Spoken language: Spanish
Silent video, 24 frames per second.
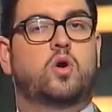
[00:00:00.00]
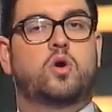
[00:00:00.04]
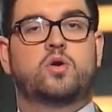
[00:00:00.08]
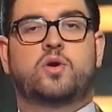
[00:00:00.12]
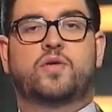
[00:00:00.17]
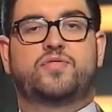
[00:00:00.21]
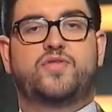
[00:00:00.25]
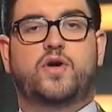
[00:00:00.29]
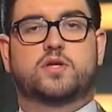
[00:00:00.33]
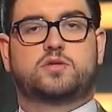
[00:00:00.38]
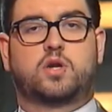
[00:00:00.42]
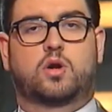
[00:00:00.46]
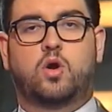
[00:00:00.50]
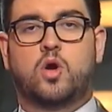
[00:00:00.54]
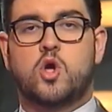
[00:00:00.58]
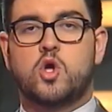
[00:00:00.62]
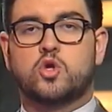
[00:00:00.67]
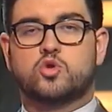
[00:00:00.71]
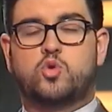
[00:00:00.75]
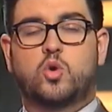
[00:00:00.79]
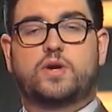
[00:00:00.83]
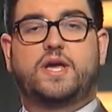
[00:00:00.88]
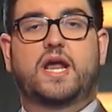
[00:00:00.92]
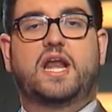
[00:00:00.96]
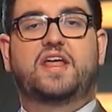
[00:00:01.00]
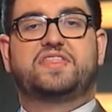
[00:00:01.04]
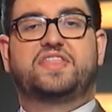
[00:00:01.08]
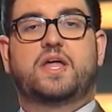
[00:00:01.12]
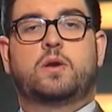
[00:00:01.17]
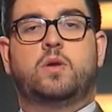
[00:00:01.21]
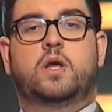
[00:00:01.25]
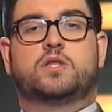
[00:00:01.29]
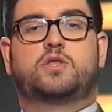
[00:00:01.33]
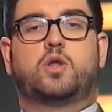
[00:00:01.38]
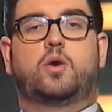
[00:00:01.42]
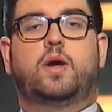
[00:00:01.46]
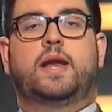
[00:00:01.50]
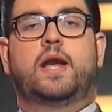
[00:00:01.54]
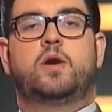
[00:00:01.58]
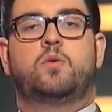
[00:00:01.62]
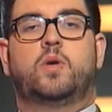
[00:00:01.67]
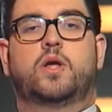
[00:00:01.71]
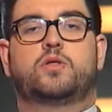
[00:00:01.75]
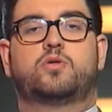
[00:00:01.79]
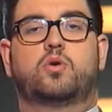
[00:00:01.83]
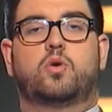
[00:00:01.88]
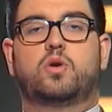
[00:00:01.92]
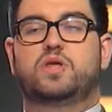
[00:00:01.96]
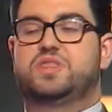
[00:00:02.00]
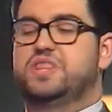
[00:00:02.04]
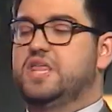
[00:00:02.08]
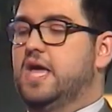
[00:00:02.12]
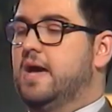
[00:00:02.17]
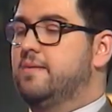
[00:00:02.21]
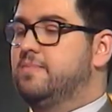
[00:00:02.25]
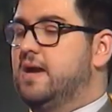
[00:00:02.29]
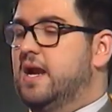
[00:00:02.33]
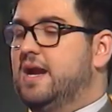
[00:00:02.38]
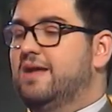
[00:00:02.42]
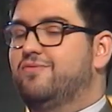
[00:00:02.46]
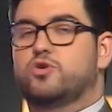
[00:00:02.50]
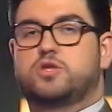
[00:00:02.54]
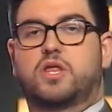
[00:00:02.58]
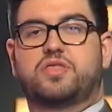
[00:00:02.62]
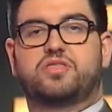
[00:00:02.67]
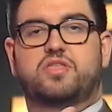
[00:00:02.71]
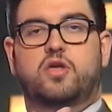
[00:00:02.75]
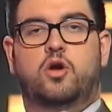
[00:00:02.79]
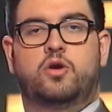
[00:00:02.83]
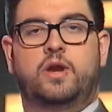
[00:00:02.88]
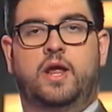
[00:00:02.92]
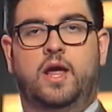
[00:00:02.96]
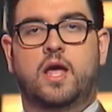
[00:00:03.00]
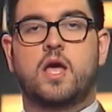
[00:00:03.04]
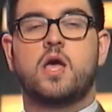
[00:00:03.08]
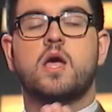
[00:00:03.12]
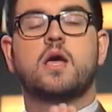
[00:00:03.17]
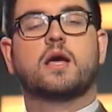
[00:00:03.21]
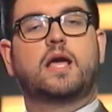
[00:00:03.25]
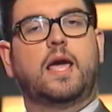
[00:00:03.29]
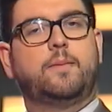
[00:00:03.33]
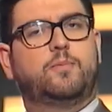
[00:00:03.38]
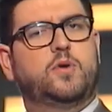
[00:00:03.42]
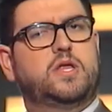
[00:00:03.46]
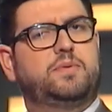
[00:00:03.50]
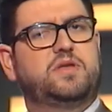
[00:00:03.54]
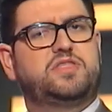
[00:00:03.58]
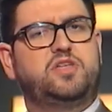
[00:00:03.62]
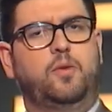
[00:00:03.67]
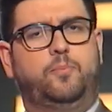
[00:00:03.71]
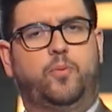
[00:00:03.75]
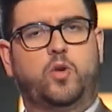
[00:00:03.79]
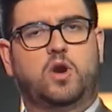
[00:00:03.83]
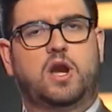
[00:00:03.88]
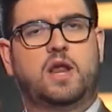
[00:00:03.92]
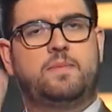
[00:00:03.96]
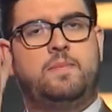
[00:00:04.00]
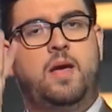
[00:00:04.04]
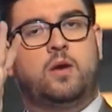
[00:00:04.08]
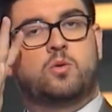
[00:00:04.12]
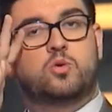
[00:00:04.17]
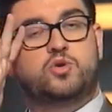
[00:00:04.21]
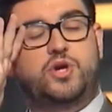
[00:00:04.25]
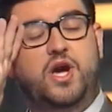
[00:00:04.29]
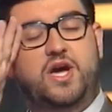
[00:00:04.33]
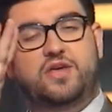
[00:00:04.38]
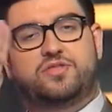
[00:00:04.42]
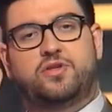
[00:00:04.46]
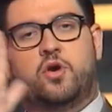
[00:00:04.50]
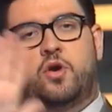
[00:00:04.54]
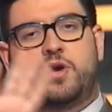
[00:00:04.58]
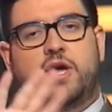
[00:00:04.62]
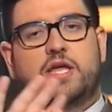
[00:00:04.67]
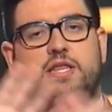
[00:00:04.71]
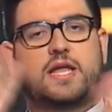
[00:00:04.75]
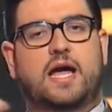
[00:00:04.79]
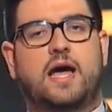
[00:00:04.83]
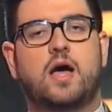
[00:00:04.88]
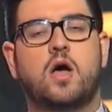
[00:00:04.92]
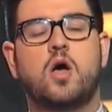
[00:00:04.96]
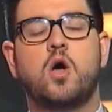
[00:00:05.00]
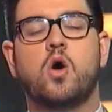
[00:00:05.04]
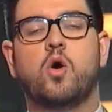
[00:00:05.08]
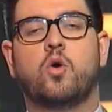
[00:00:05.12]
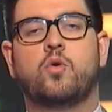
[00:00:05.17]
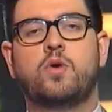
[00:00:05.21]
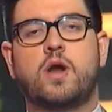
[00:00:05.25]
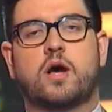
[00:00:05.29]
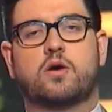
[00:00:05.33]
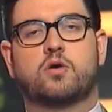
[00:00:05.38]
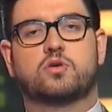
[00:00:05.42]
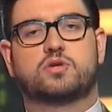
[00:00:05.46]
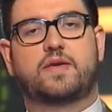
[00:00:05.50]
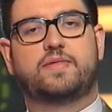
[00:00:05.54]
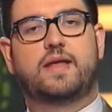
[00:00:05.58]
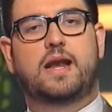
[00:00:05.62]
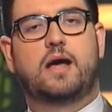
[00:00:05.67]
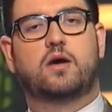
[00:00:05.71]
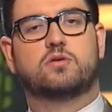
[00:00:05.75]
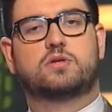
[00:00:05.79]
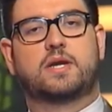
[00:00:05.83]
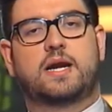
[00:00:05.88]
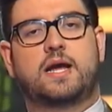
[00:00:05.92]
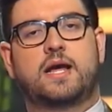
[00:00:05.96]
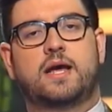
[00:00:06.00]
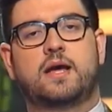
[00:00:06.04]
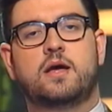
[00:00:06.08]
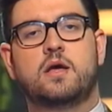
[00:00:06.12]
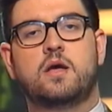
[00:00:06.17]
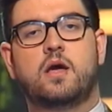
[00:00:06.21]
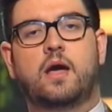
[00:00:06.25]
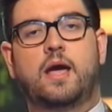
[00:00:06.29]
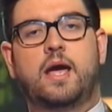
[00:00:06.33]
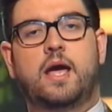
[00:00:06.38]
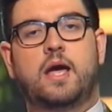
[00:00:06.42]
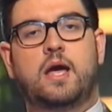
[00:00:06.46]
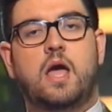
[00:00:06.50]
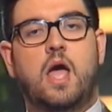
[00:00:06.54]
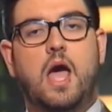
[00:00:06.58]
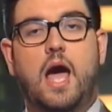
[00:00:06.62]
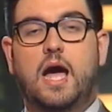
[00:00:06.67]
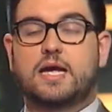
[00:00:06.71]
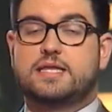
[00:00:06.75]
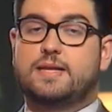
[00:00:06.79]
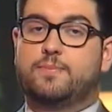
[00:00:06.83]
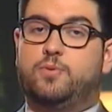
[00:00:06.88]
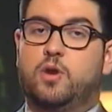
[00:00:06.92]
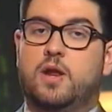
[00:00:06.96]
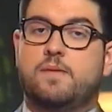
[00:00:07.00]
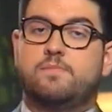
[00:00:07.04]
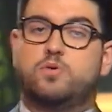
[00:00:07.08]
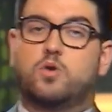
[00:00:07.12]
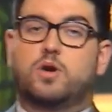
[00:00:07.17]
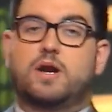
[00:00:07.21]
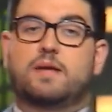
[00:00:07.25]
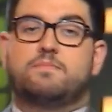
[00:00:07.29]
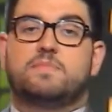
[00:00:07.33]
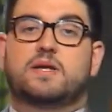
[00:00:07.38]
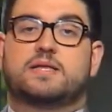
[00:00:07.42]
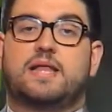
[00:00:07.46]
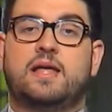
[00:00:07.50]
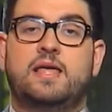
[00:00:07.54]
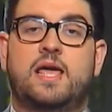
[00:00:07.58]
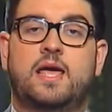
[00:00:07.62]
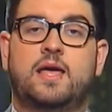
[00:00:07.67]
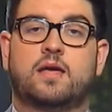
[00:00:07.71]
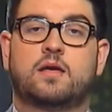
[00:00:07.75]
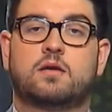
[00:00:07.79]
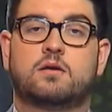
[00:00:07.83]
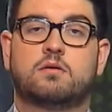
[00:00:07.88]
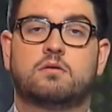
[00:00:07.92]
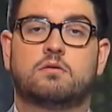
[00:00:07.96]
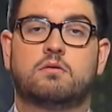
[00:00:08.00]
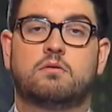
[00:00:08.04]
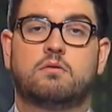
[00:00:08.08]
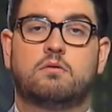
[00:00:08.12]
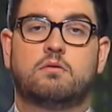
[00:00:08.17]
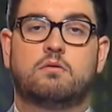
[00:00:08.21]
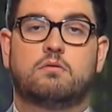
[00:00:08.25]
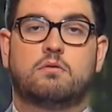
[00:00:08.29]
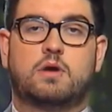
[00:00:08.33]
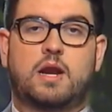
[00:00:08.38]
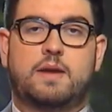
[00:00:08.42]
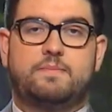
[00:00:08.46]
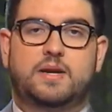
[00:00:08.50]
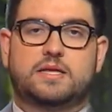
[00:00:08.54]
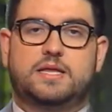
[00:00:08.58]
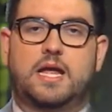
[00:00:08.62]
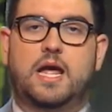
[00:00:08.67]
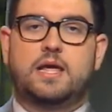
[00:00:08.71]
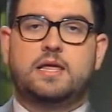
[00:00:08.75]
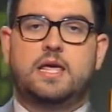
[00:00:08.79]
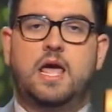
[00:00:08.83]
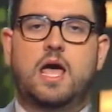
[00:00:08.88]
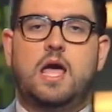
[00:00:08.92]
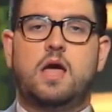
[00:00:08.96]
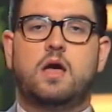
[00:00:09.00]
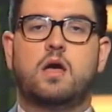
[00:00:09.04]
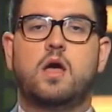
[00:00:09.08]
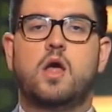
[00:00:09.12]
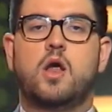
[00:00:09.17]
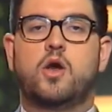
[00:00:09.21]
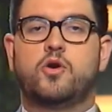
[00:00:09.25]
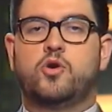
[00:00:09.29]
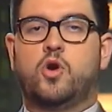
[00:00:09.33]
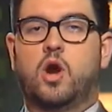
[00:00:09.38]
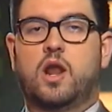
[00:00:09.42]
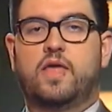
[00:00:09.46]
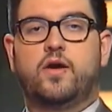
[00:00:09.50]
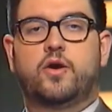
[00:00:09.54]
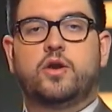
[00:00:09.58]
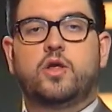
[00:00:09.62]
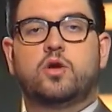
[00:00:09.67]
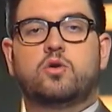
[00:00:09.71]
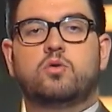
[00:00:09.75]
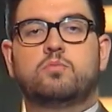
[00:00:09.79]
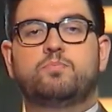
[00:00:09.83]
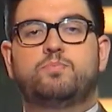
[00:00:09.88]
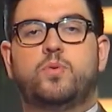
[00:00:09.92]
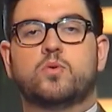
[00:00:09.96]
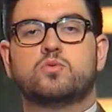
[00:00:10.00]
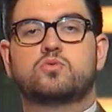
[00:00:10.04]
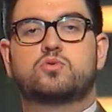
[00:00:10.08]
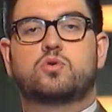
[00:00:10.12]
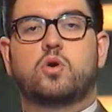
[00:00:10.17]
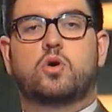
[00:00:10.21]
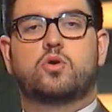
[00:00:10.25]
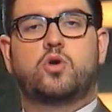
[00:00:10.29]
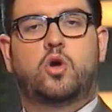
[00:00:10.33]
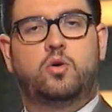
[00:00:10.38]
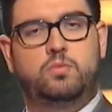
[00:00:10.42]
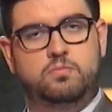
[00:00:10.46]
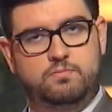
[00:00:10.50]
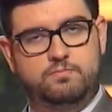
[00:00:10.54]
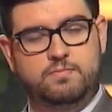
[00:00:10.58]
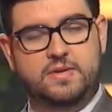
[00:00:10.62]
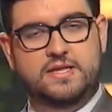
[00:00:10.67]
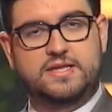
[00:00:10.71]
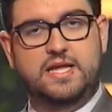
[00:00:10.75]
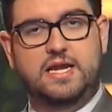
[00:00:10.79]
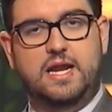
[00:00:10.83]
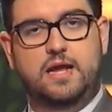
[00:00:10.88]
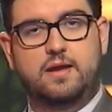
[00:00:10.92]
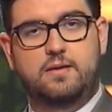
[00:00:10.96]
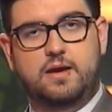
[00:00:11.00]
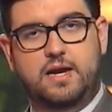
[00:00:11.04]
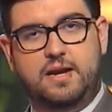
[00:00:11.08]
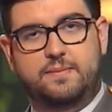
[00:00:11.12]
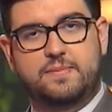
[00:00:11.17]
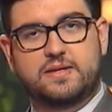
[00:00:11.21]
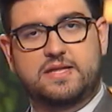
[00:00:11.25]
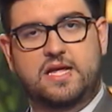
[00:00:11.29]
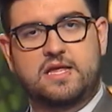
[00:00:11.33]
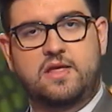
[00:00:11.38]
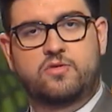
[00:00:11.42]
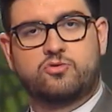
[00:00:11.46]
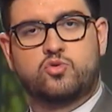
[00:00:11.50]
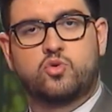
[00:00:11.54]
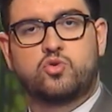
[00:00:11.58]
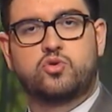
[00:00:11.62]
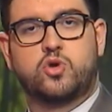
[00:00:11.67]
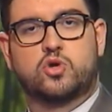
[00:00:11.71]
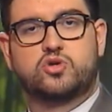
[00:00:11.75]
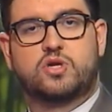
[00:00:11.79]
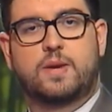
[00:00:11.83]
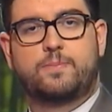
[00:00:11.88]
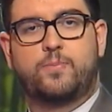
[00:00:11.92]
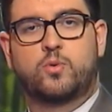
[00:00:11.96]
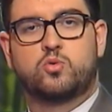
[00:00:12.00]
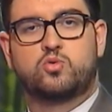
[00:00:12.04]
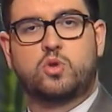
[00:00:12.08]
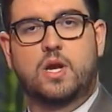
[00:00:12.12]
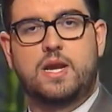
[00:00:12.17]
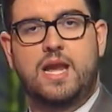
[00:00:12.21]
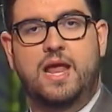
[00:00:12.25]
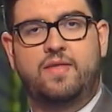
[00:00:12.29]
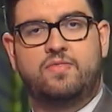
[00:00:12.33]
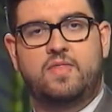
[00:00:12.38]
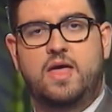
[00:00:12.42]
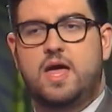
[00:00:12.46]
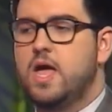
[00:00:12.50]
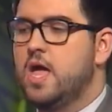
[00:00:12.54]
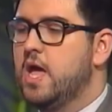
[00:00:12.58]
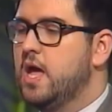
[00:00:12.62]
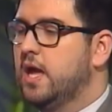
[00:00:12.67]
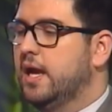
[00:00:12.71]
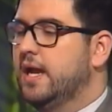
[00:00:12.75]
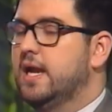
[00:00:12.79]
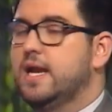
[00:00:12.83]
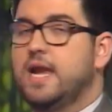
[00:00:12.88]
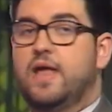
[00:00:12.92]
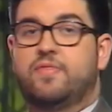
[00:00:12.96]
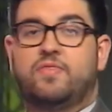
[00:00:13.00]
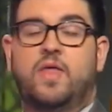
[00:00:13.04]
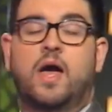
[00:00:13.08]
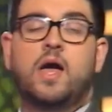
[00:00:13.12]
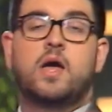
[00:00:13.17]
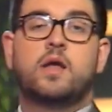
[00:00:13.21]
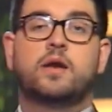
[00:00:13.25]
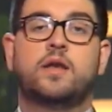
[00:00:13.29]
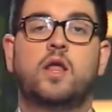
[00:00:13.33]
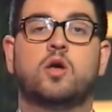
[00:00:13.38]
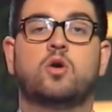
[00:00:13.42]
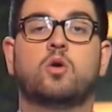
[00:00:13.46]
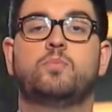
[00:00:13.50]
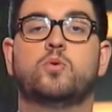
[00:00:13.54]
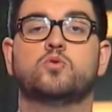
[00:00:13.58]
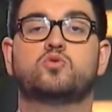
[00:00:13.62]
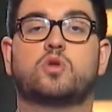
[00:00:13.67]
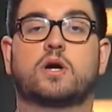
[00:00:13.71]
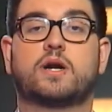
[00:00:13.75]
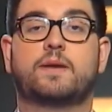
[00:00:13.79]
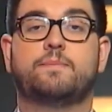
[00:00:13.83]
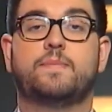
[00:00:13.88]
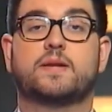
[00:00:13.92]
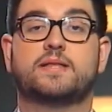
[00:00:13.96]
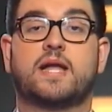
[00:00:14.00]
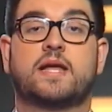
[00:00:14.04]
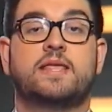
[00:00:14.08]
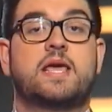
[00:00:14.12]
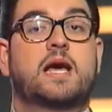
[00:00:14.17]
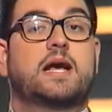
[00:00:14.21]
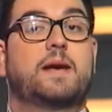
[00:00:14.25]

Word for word: con nosotros. Tú quieres ser nuestro, eres nuestro. Y se hablan las votaciones, que puede haber sus problemas. Escucha, que eso no quita una cosa de la otra. ¿eh? Ahí está, por ejemplo, Gran Bretaña. Gran Bretaña no le ha dado ningún punto, no, mentira, Gran Bretaña, sus 12 puntos a Irlanda, Irlanda ningún punto a Gran Bretaña,